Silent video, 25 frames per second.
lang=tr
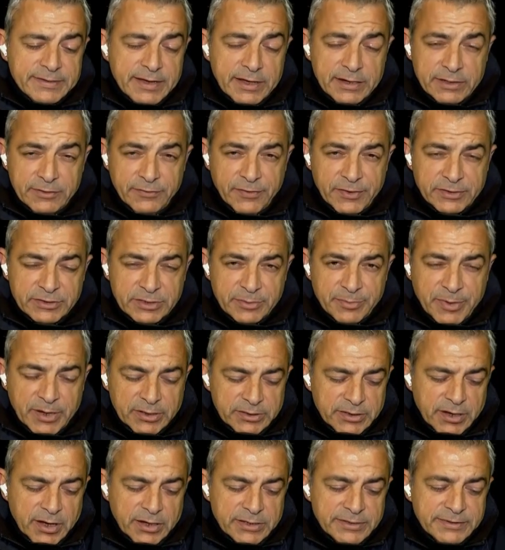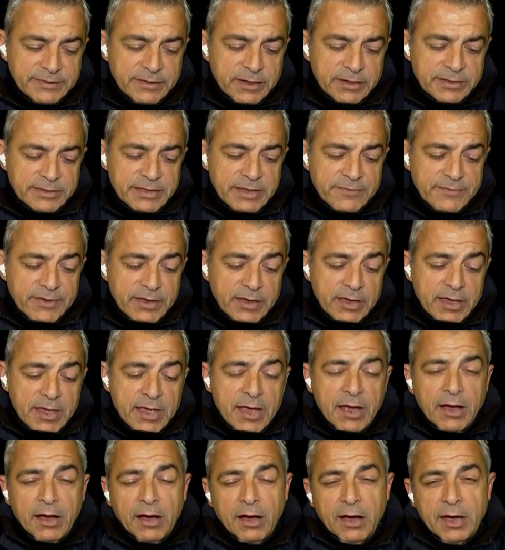Tel Rifat'a bağlı Ayn Dagne ve
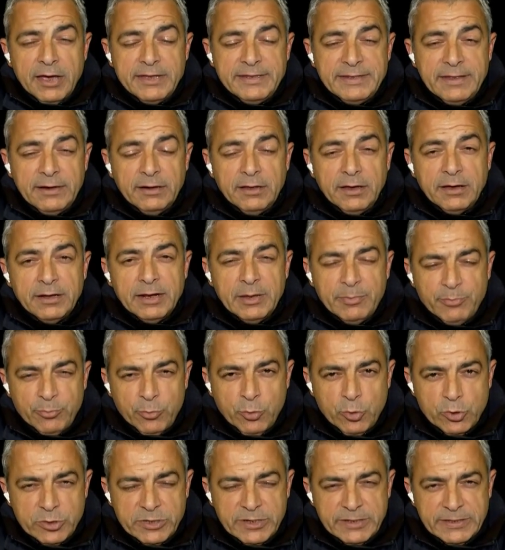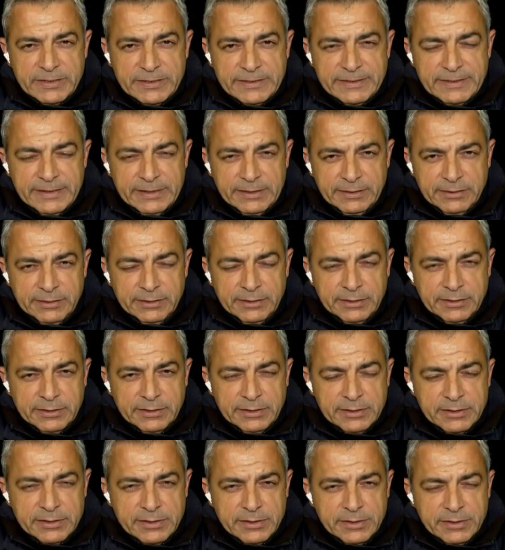Aynel Arap bölgelerine e,
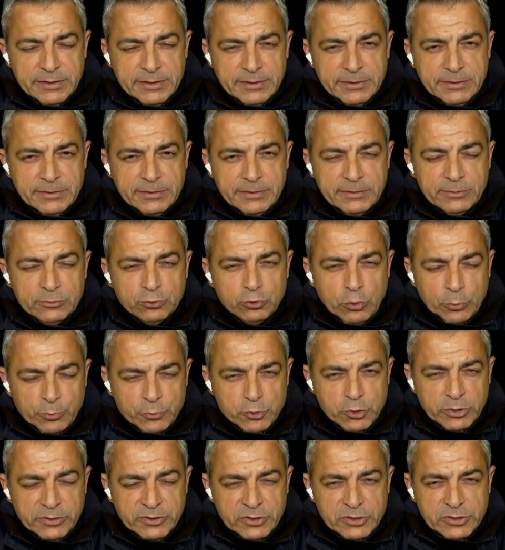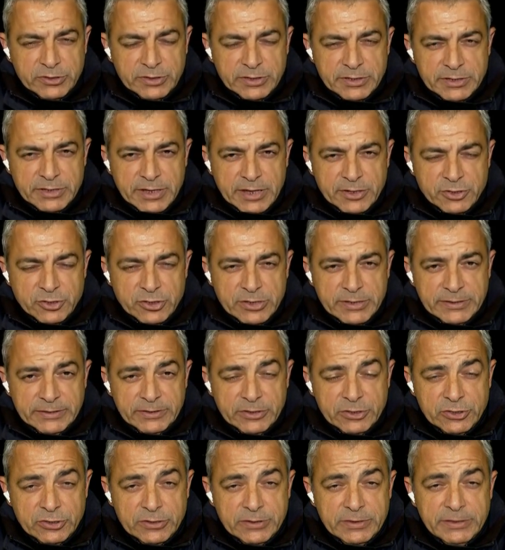topçu atışları
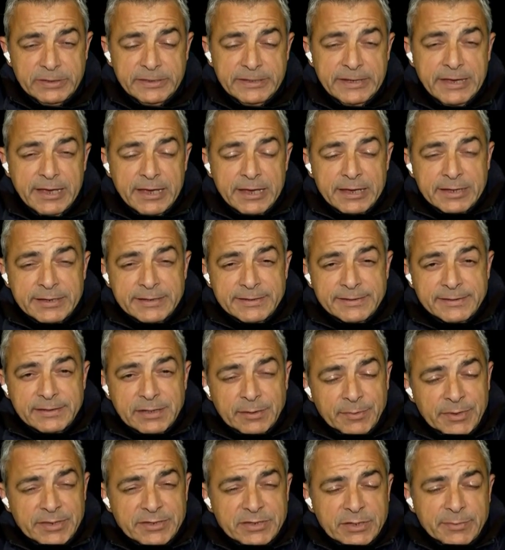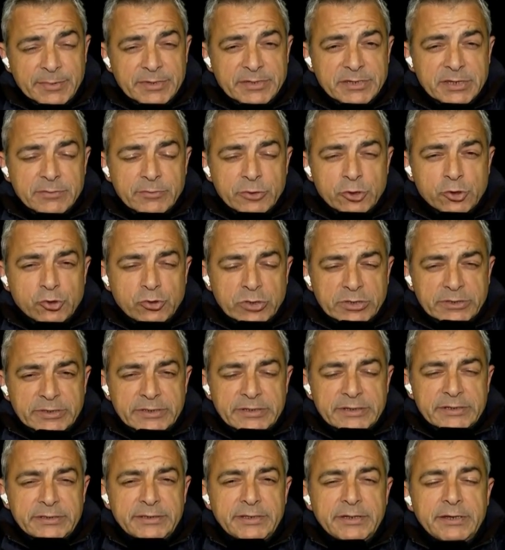gerçekleştirildi. Zaman zaman savaş
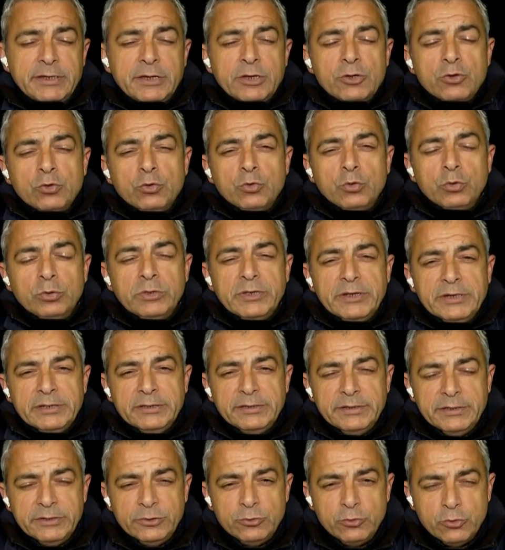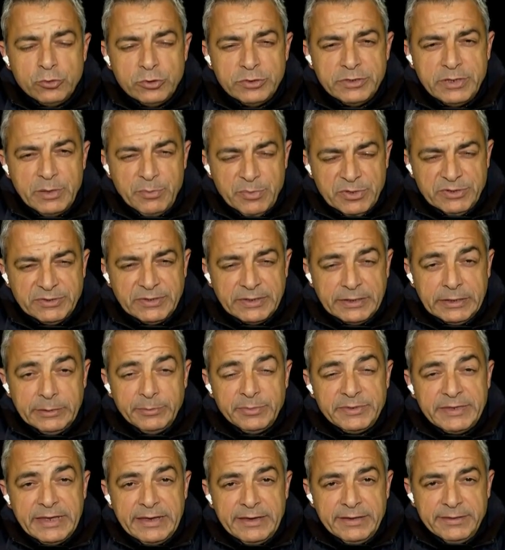uçaklarının da kullanıldığı yönünde bir
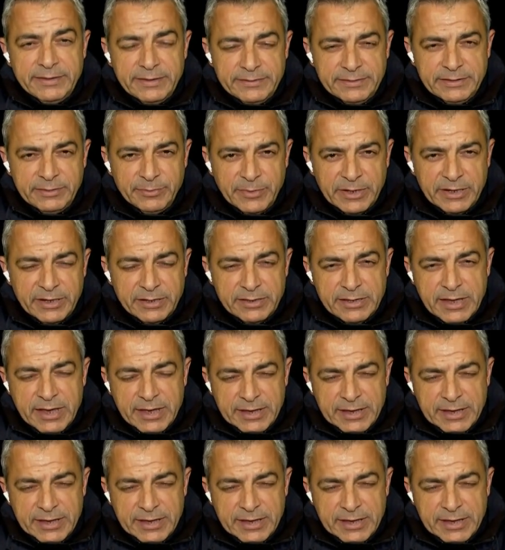takım teyit edilmeyen